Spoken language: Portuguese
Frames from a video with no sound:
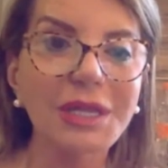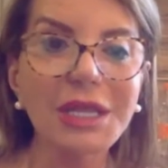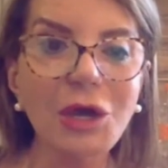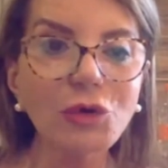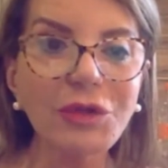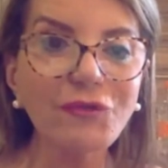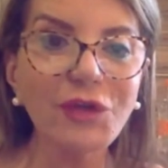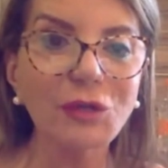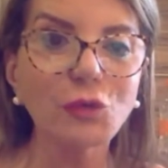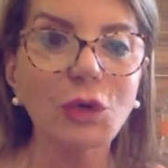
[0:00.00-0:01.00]
nem eu
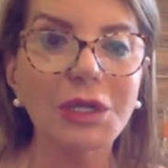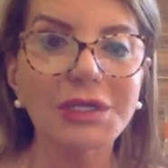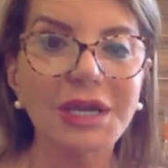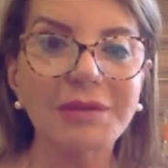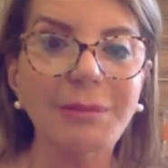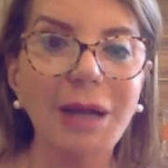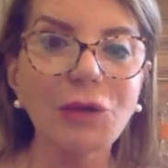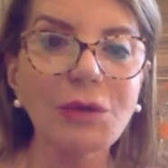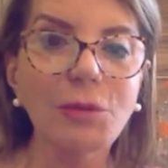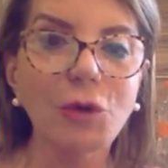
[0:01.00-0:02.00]
defendo
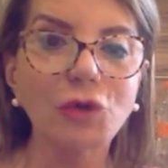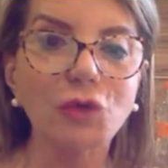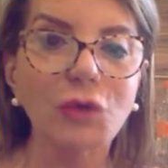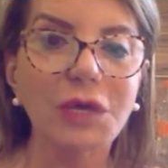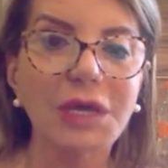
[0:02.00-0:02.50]
trabalho remoto,